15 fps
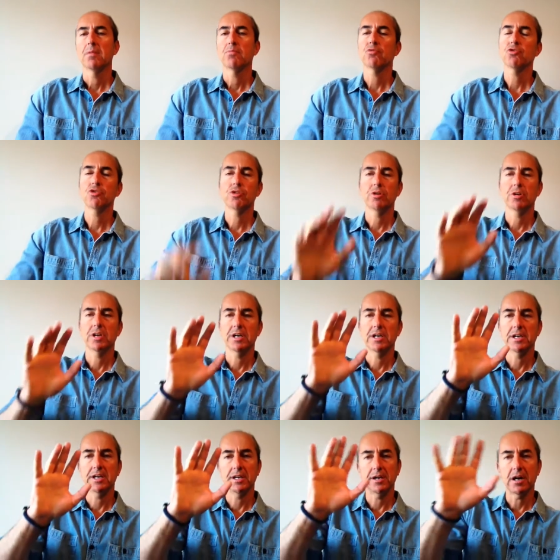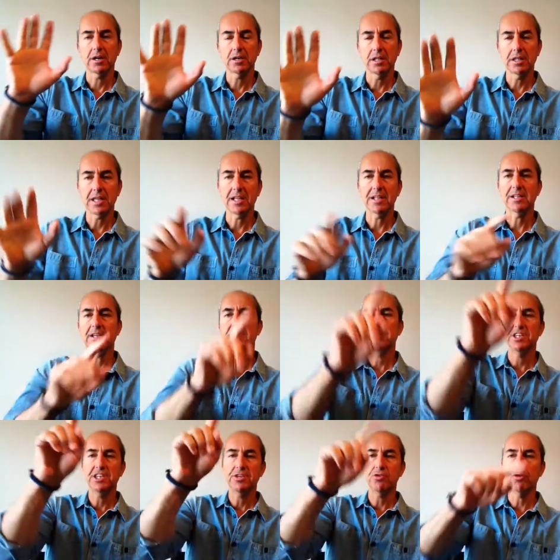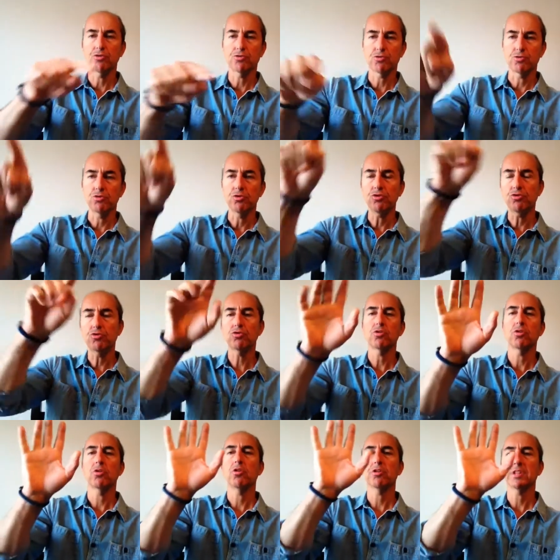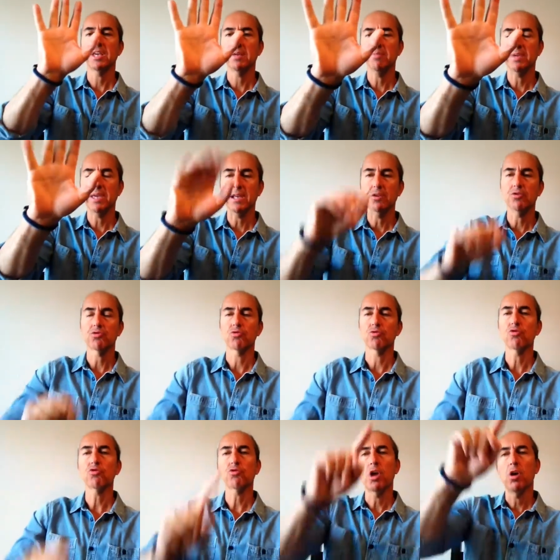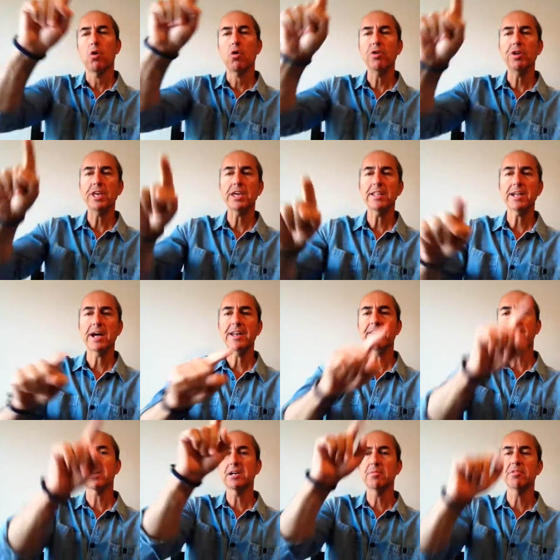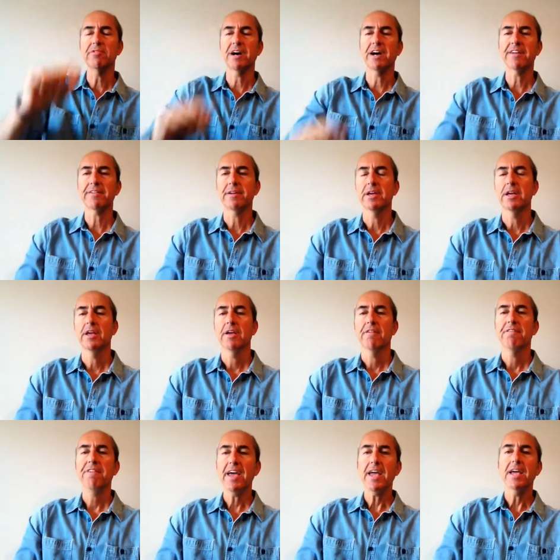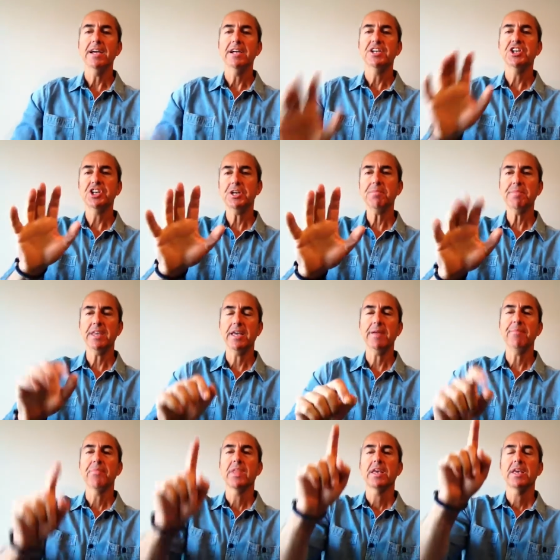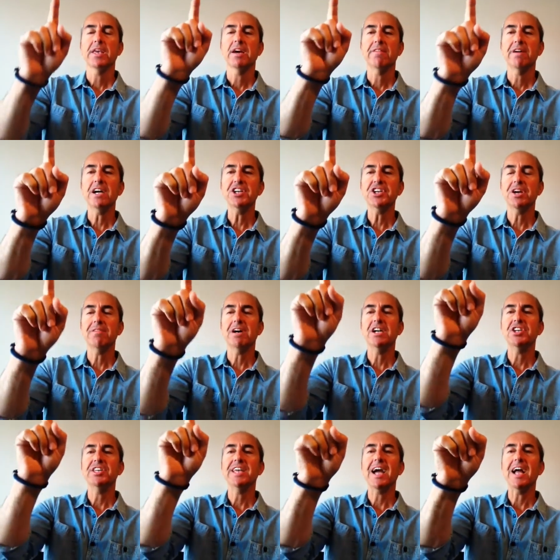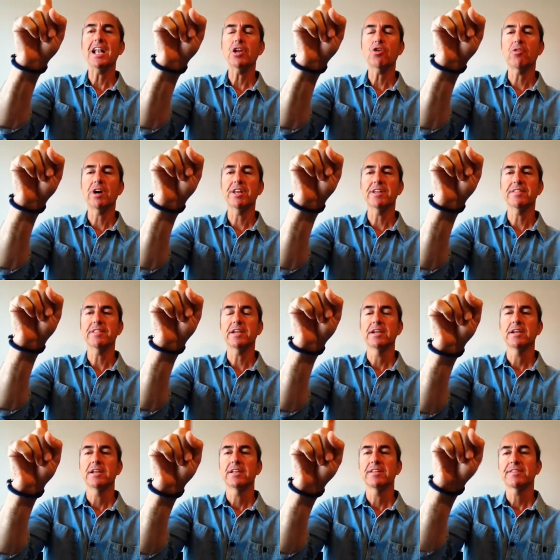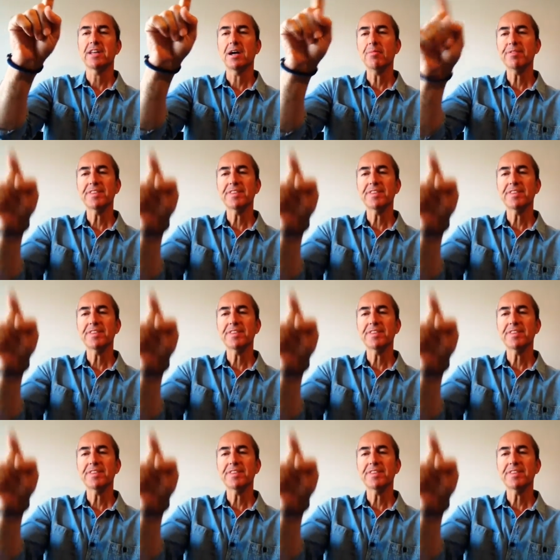Bunu e, akıldan çiziyorsunuz, orada imgeliyorsunuz. 12 tane rakamı var ve şimdi yavaş yavaş Yelkoanın tam